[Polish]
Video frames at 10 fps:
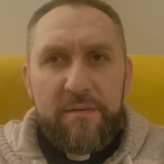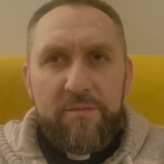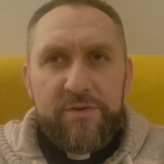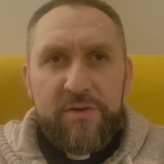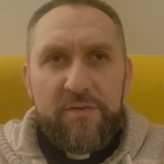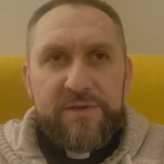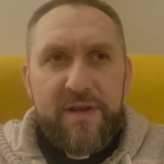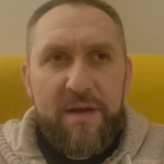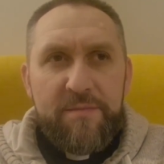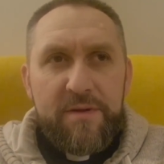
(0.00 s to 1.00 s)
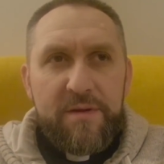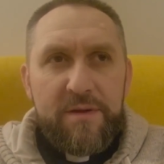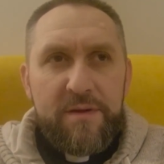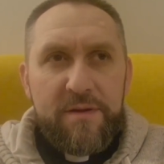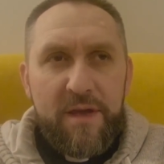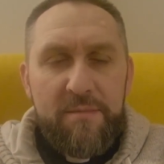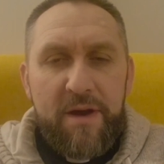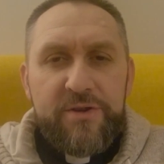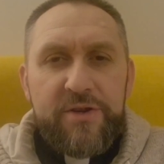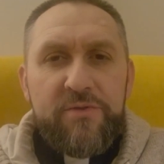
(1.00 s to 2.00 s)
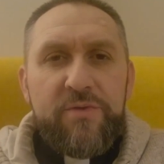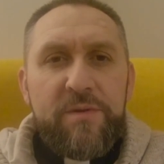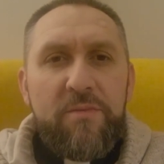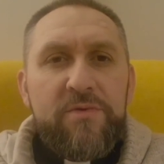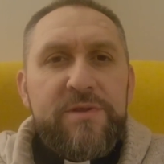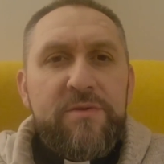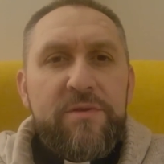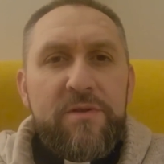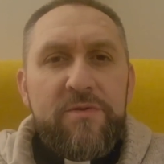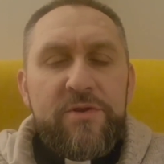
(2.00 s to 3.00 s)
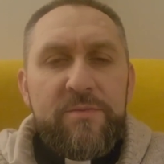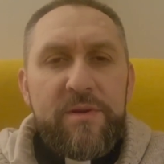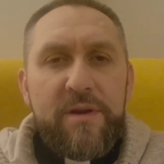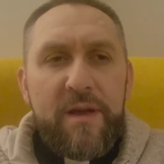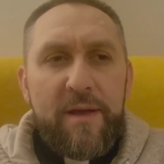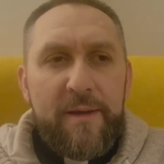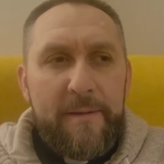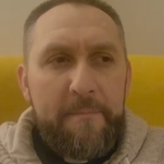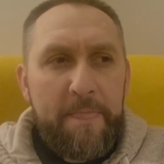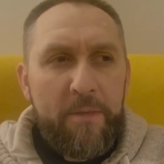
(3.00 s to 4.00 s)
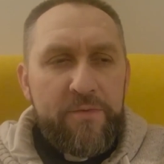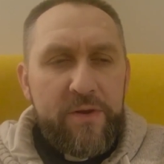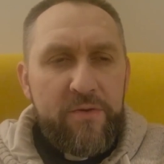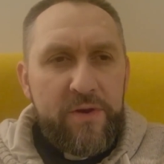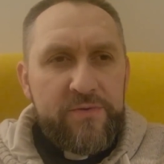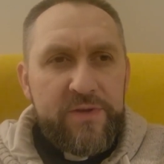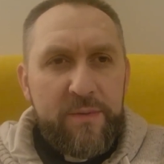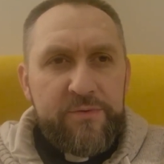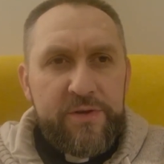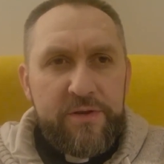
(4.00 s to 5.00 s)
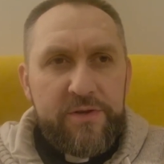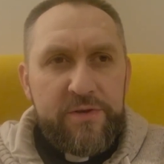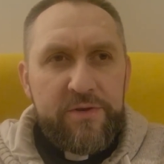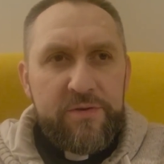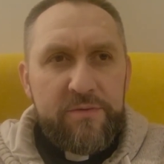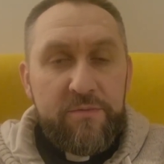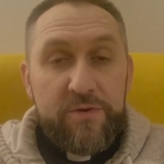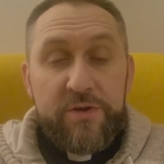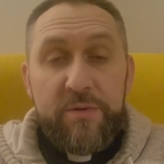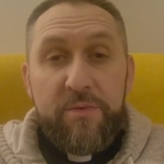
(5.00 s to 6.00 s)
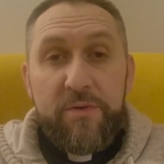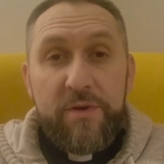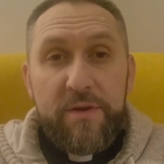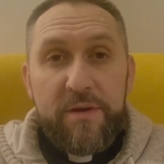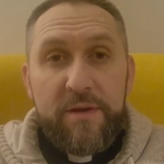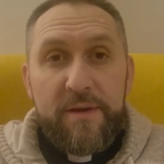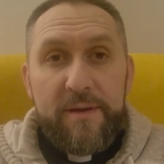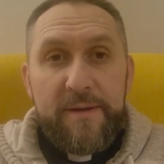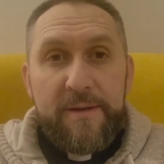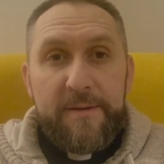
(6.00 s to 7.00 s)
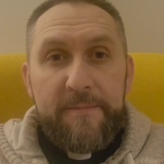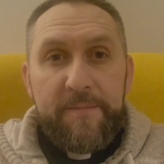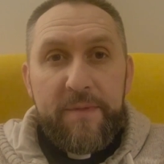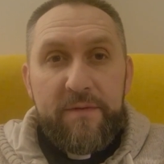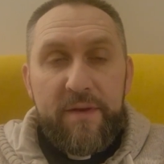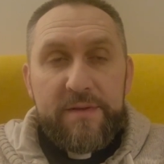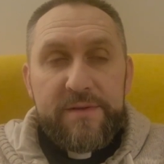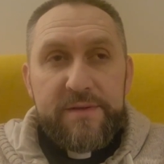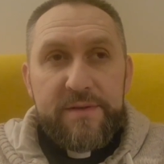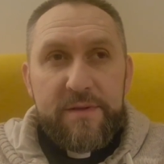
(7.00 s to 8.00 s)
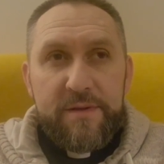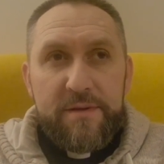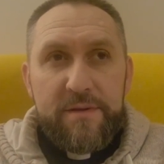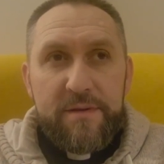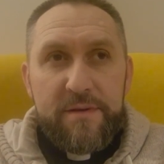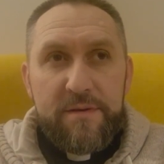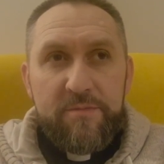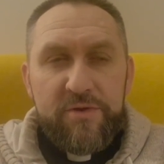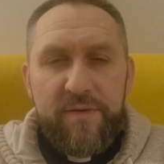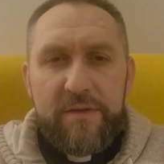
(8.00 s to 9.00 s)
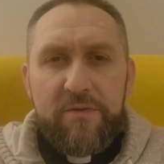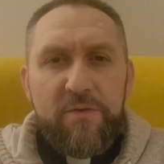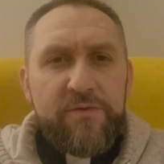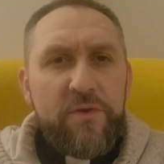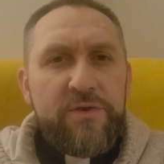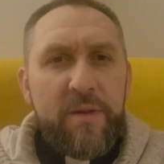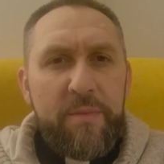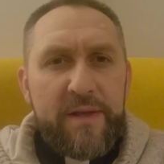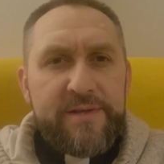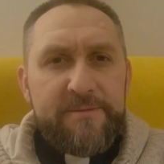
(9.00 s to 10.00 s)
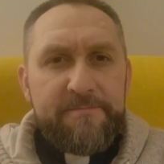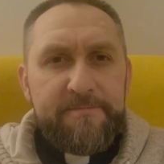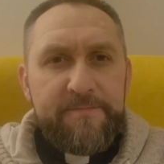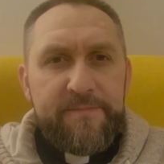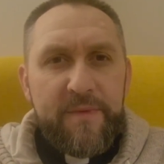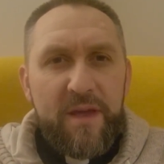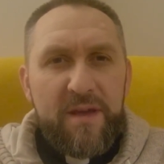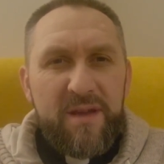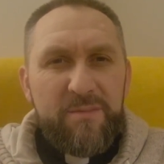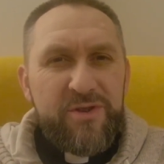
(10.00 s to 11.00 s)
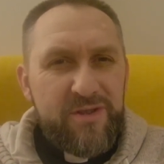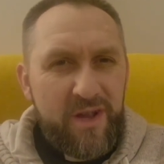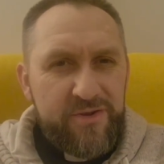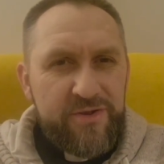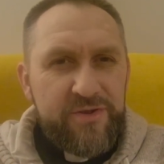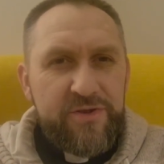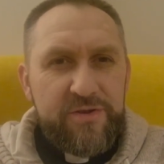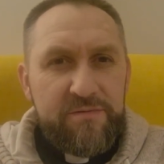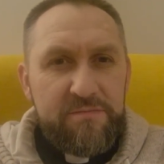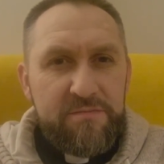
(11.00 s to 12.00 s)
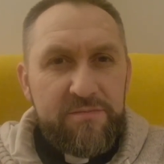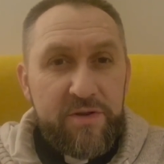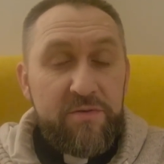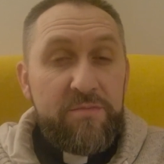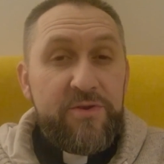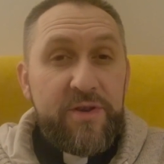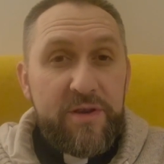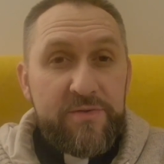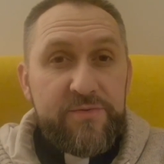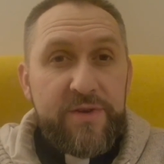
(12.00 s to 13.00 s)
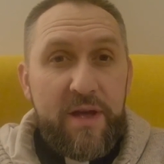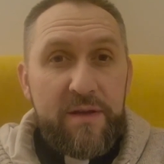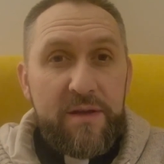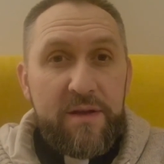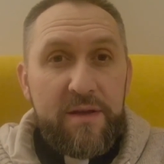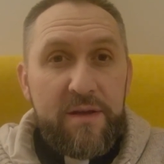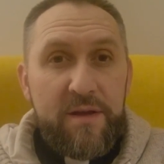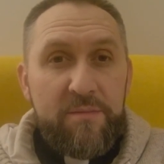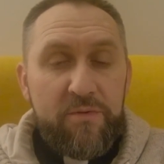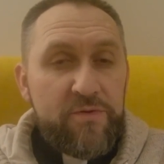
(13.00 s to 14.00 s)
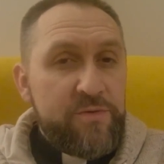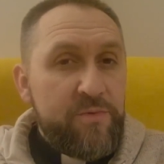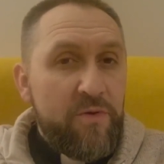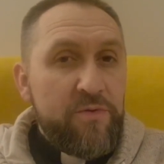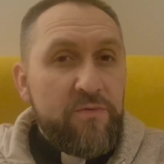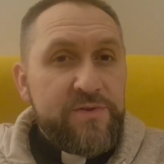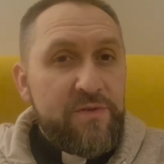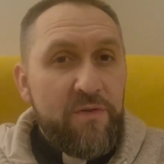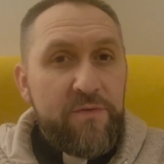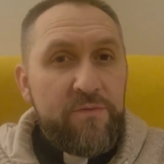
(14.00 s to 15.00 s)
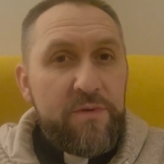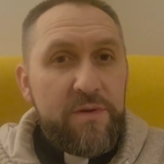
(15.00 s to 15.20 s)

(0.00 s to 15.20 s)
Może on sam nie ma siły i mocy do tego, żeby do tego Jezusa przyjść. Może się boi. Więc y, może warto go wziąć na plecy i przytaszczyć przed oblicze Jezusa, po to, żeby on go uzdrowił,